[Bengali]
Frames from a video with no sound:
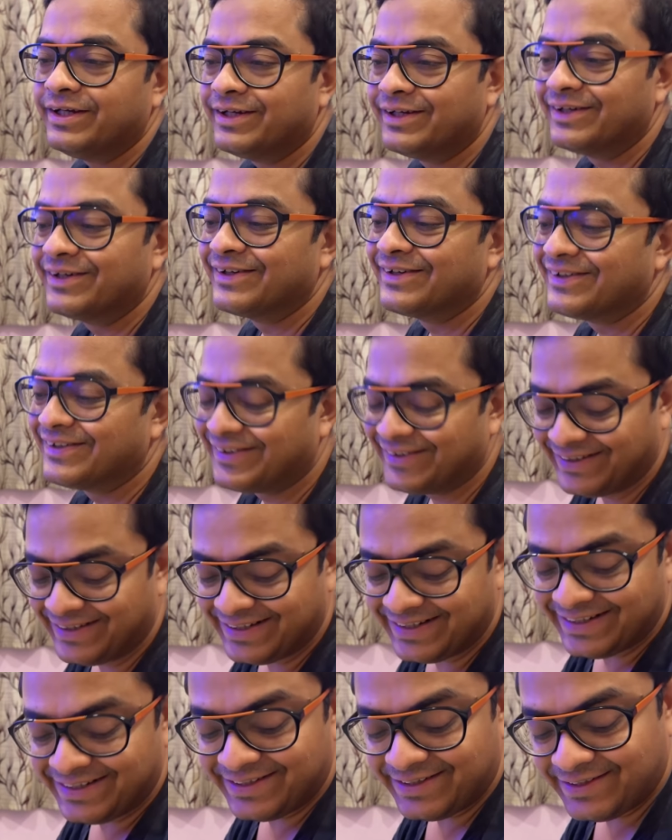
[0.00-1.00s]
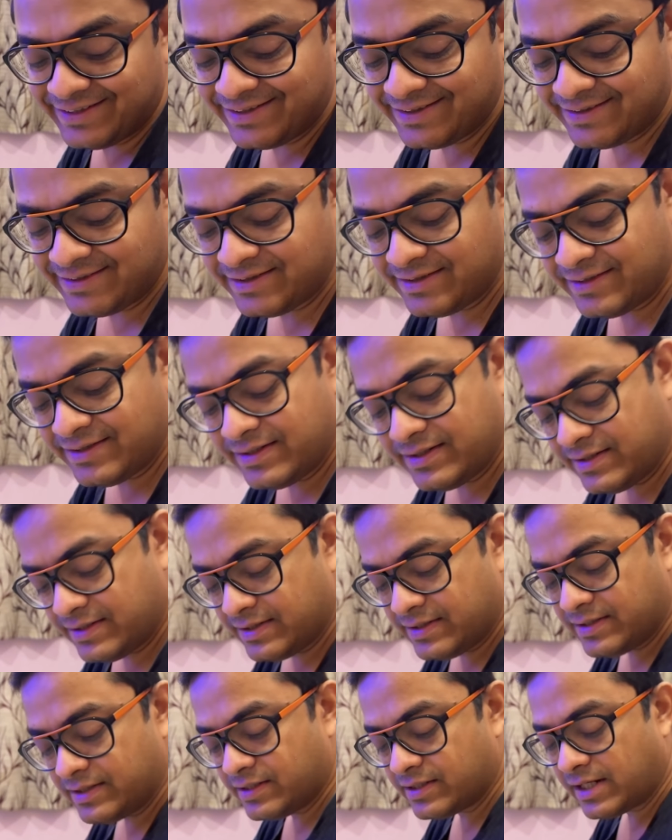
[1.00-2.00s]
পিডাব্লিউডি আপনি তাদেরকে কি বলতে চাইছেন
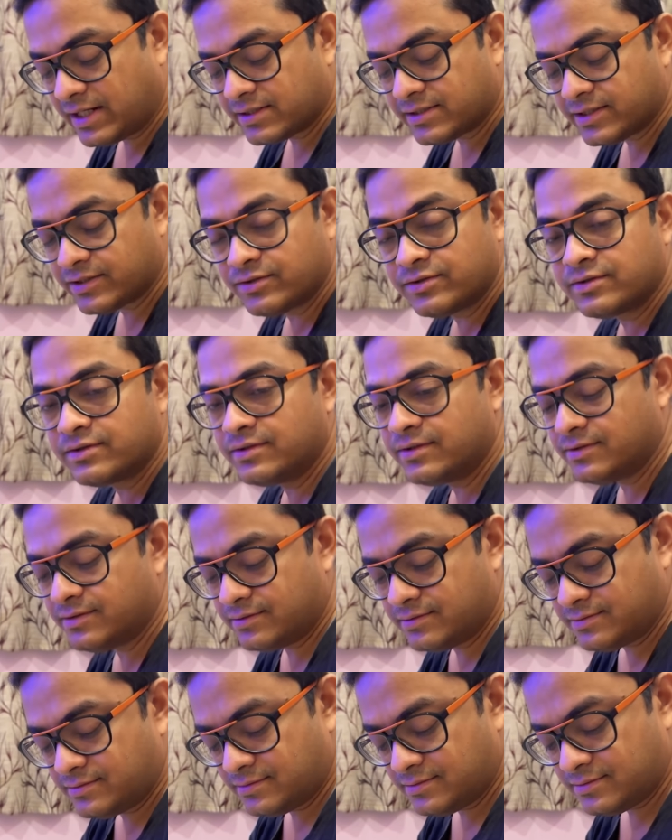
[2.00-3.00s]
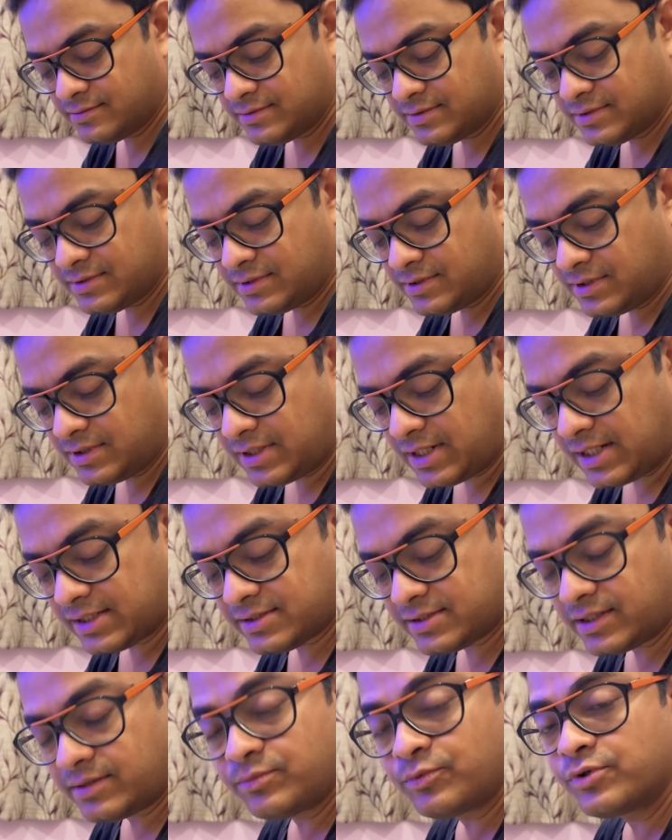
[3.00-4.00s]
যে রাস্তার পরিচর্যা করতে
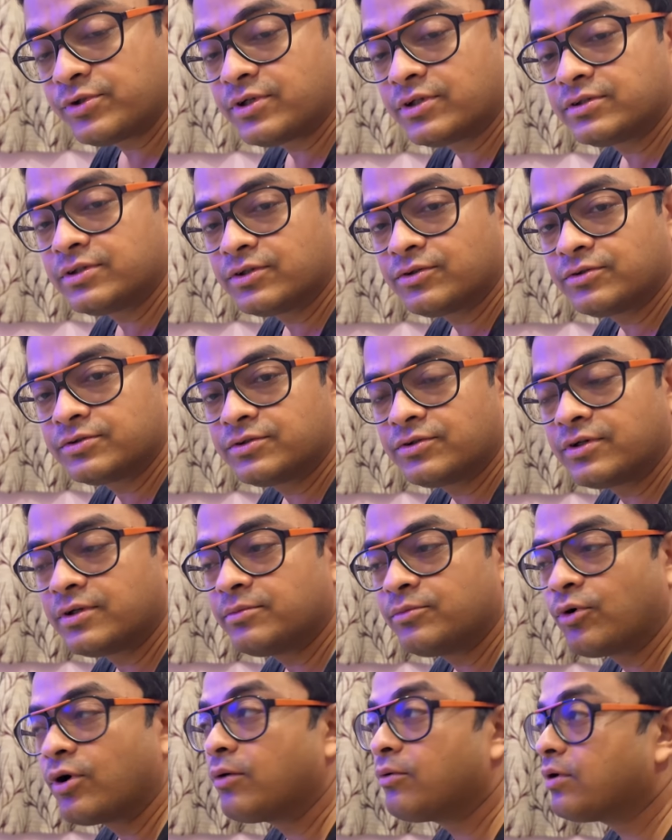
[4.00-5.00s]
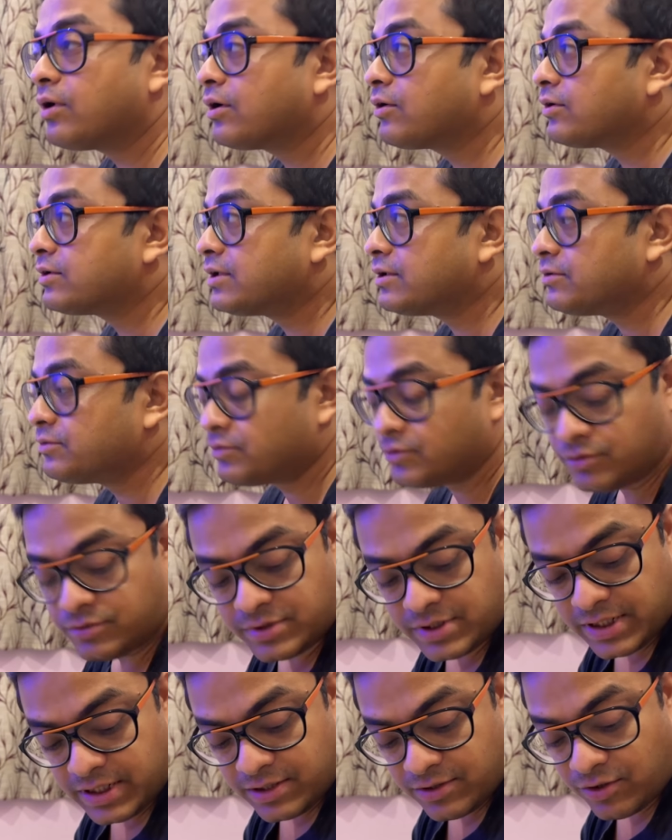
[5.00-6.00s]
রাস্তার পরিচর্যা করছে ওটা বোকা বোকা কথা ও
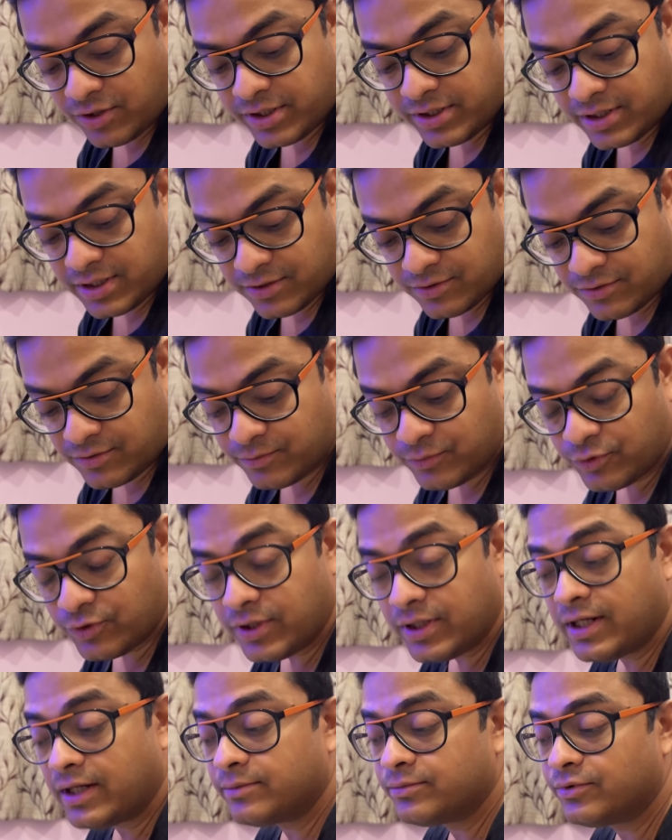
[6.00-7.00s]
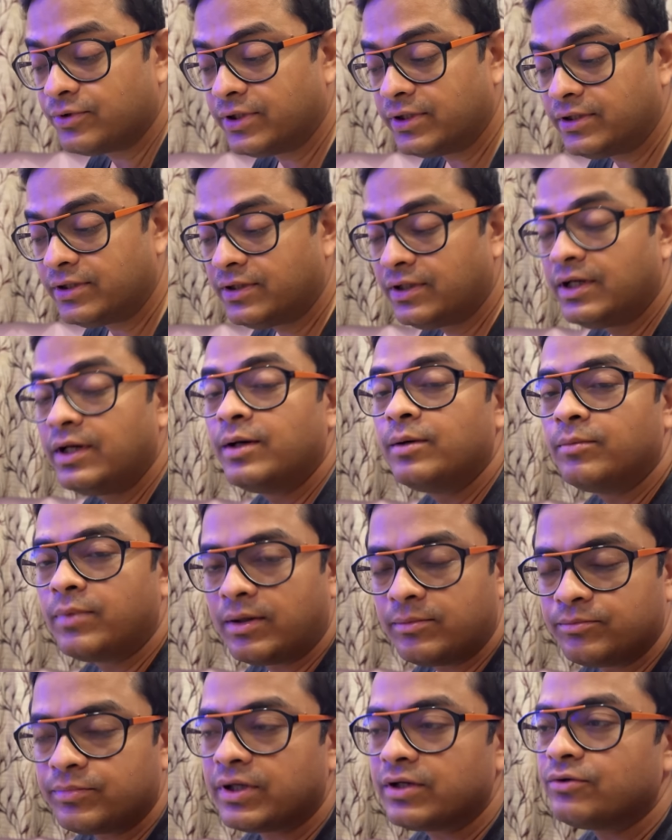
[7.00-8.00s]
ঠিক হয় না কোনো বলে লাভ নেই
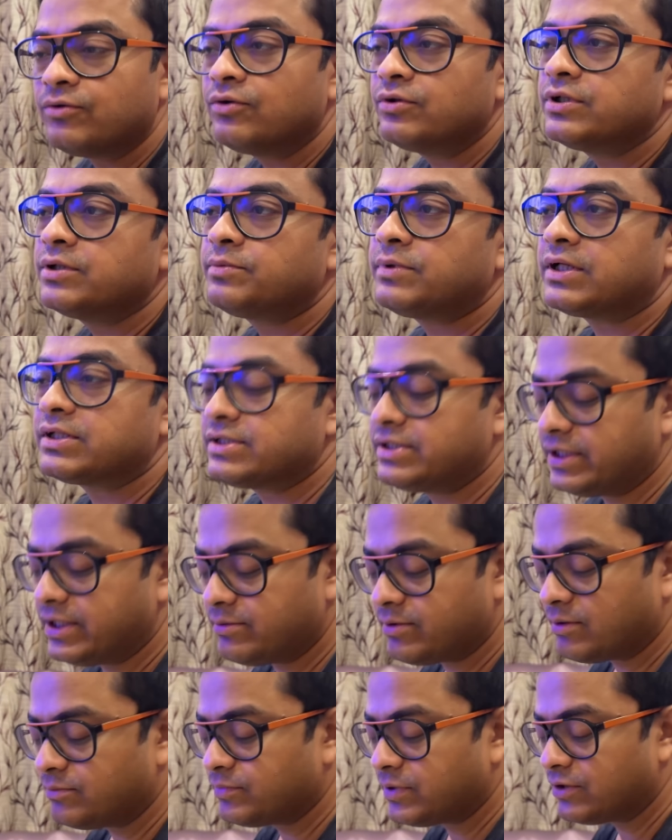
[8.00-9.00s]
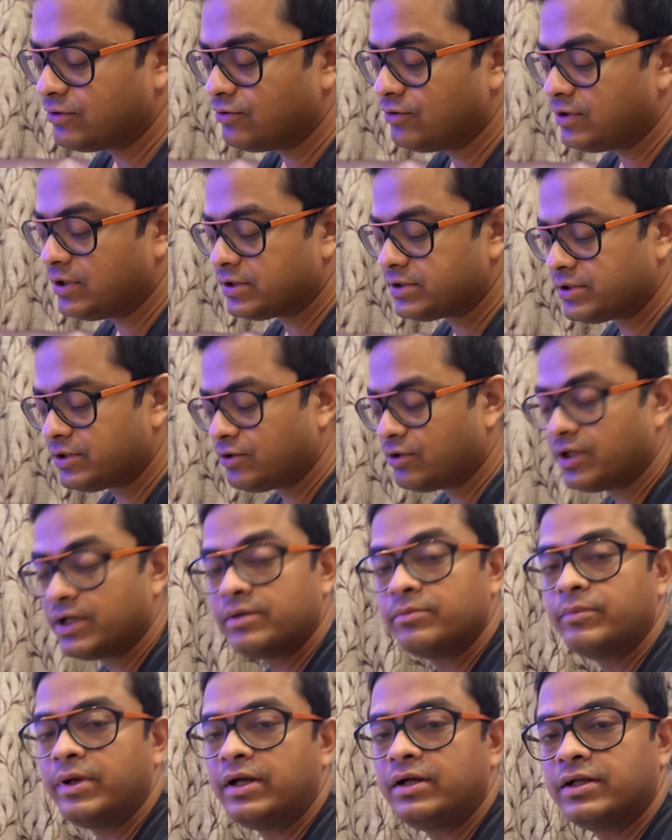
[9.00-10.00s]
বাম্পারগুলো যে প্লাস্টিকের বাম্পারগুলো আছে
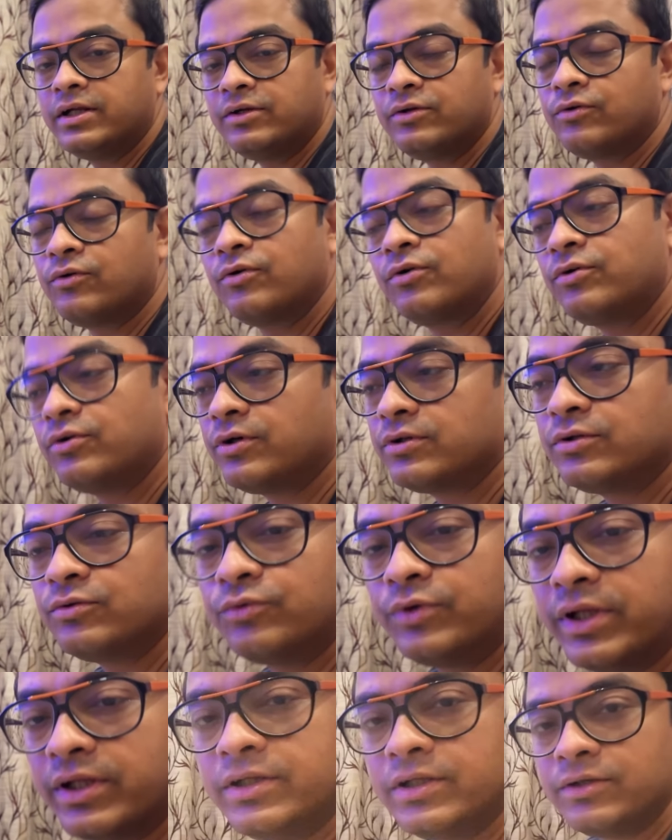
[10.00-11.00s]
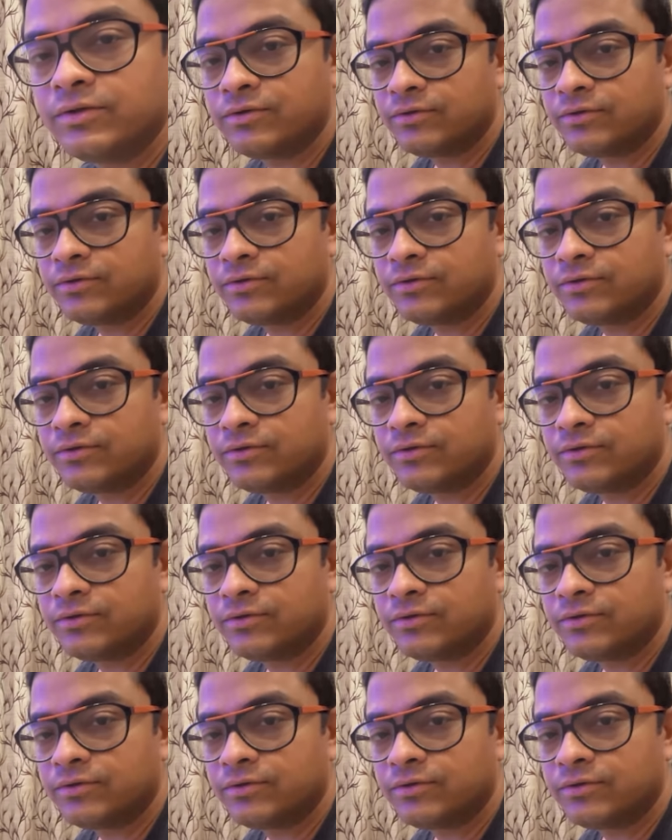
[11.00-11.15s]
হয় মেনটেন করুন নয়তো উড়িয়ে দিন